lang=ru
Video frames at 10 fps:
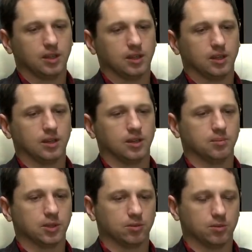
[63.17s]
А,
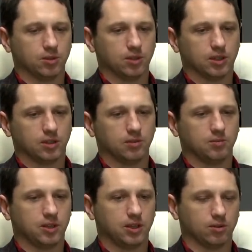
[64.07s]
потом я уехал в
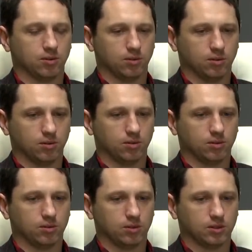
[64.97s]

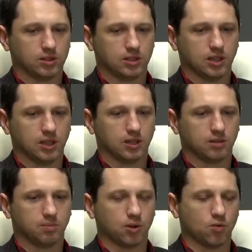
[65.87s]
Америку, то есть я
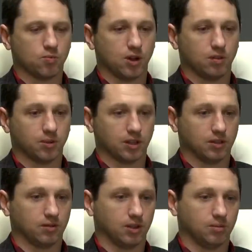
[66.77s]
их покупал,
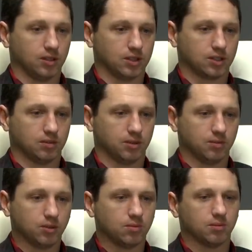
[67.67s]
продавал большими
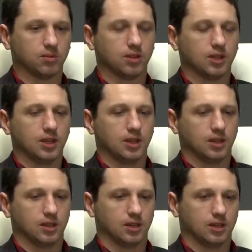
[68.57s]
объемами
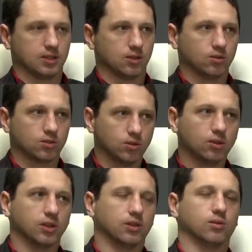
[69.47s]
а, с
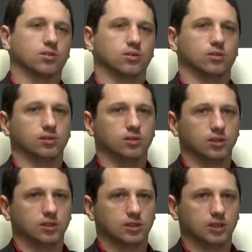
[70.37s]
аукциона на аукцион.
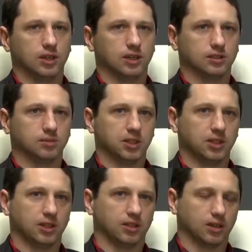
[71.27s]
То есть я
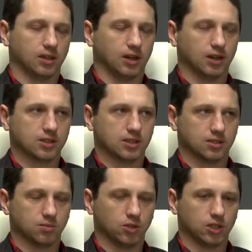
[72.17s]
смотрел, как акции,
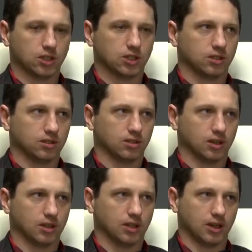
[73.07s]
смотришь,
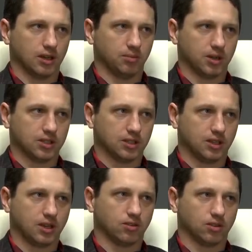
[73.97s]
когда они
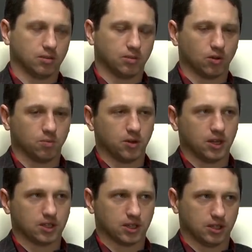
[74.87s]
проседают, ты их
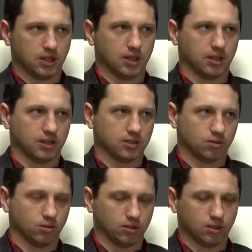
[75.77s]
покупаешь, когда они
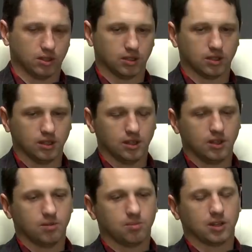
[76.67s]
растут, ты их
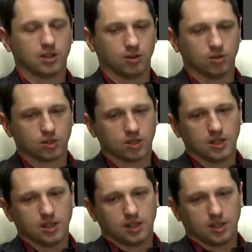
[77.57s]
продаешь.
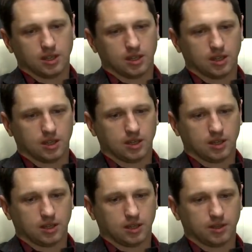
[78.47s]

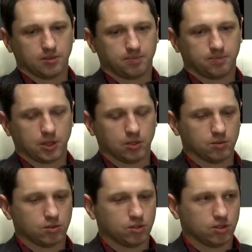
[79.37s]
А,
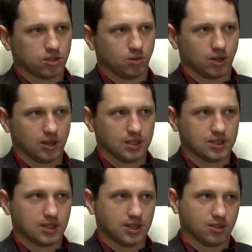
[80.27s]
потом случился ураган
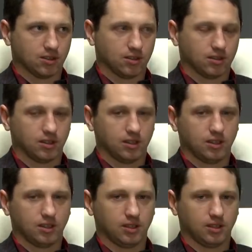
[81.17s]
Сэнди,
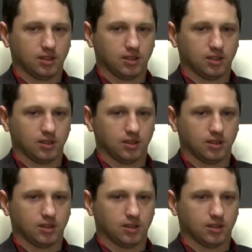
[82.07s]

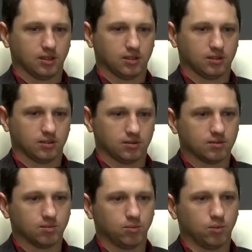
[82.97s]
и
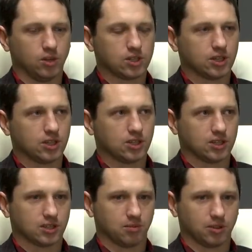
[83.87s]
большая
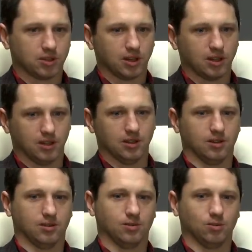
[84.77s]
часть
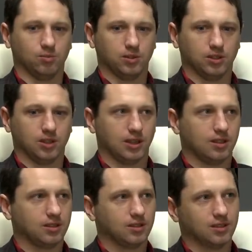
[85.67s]
капитала
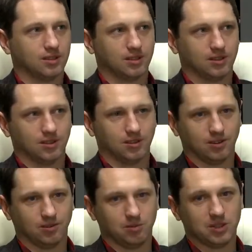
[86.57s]
уплыла
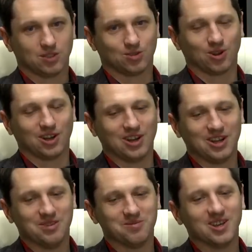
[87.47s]
вместе с
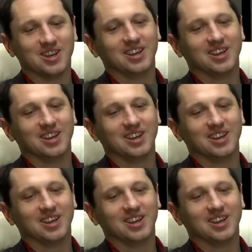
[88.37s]
ураганом.